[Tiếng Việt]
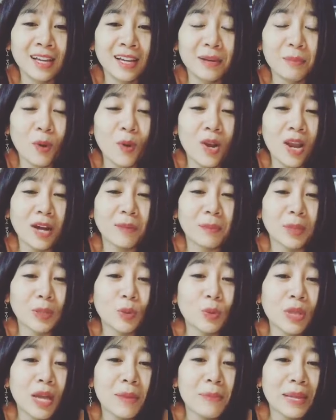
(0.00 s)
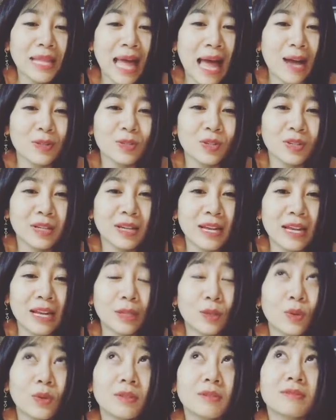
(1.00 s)
Mỗi lần mà tôi thấy bà Thảo xuất hiện là
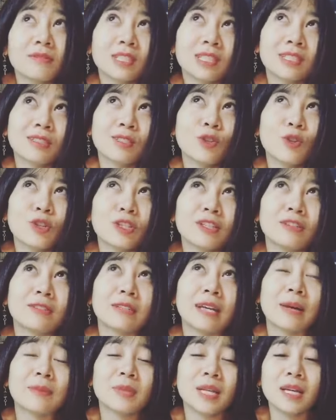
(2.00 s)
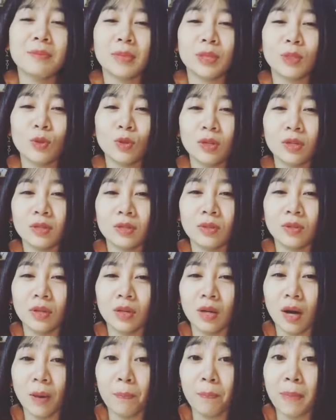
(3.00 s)
tôi tôi tự cảm thấy mà tôi tôi
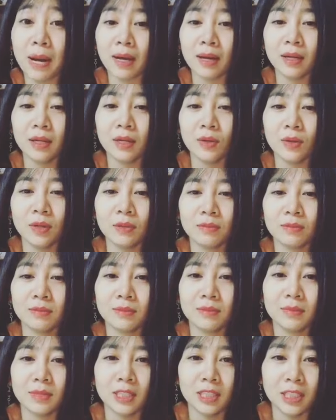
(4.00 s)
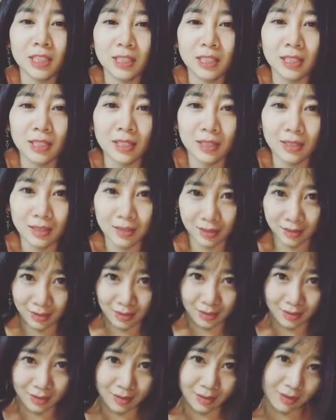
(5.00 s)
ập mặt á hiểu không
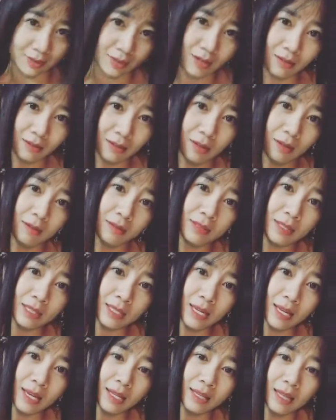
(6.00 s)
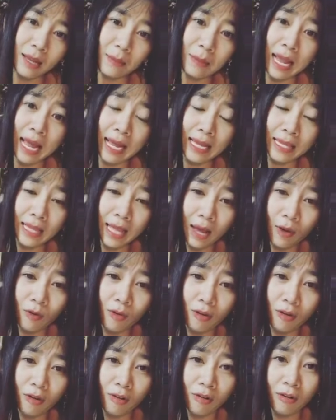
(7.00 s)
từ từ chị sẽ đi tập lại
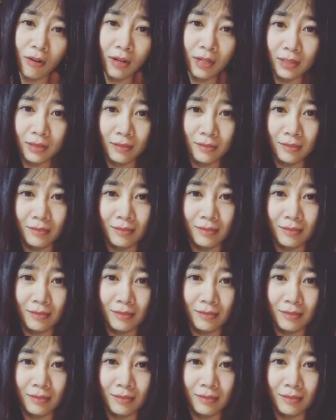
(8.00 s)
Thảo ơi